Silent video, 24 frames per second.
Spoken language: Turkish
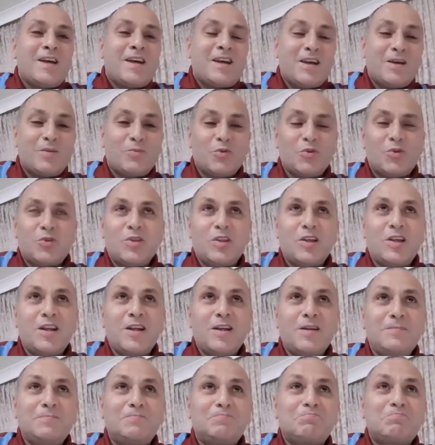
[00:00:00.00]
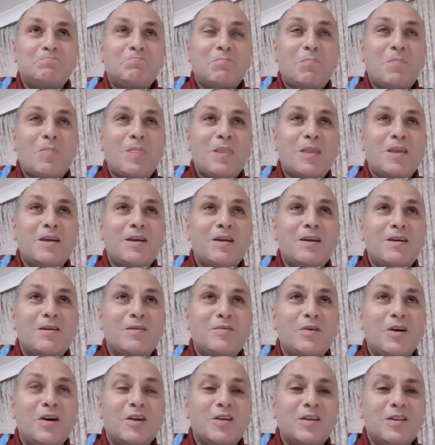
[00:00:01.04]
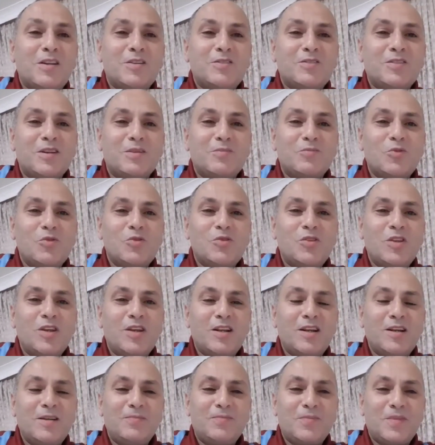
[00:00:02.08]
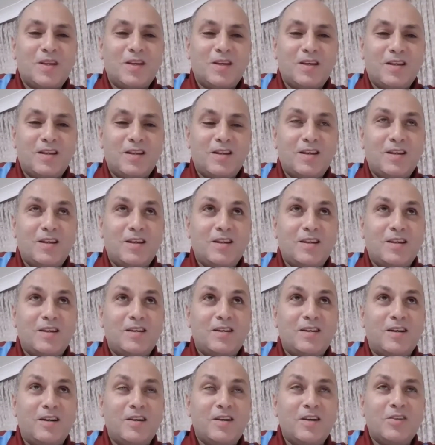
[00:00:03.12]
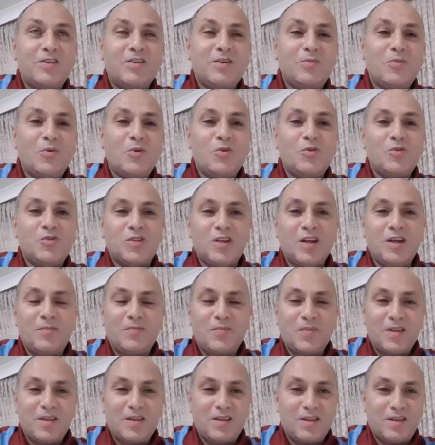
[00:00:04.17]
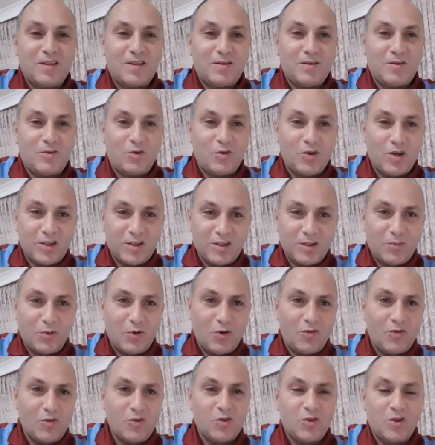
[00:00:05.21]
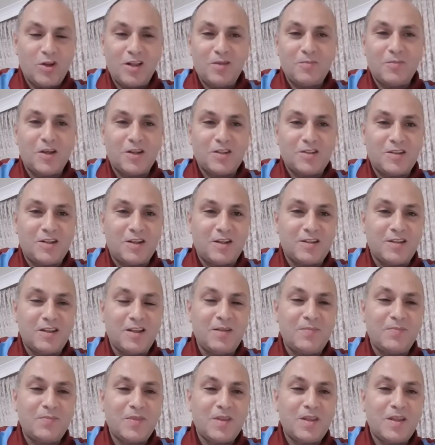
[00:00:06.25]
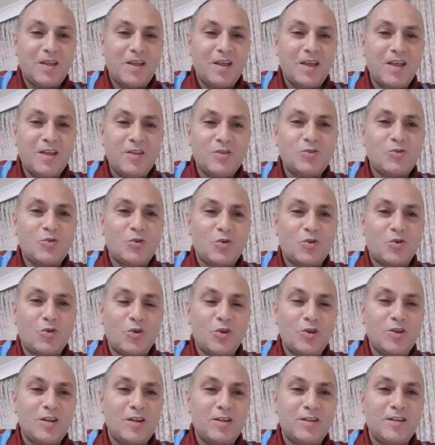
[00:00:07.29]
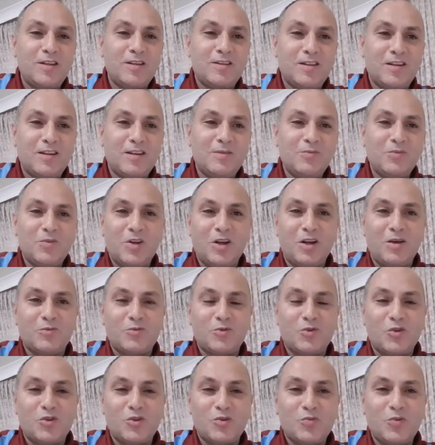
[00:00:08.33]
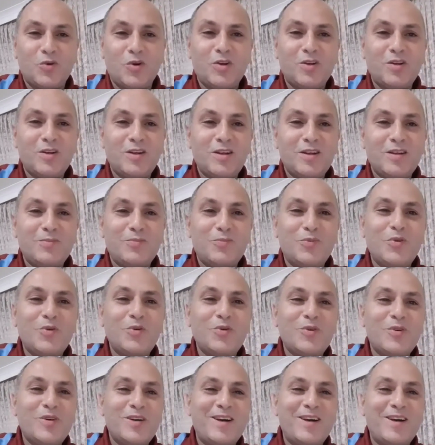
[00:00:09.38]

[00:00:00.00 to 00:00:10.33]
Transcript: E, Muslera e, arkadaşlar Muslera e, hayatı boyunca e, oynadığı profesyonel maçlarda en çok gol yediği takım Trabzonspor. Bu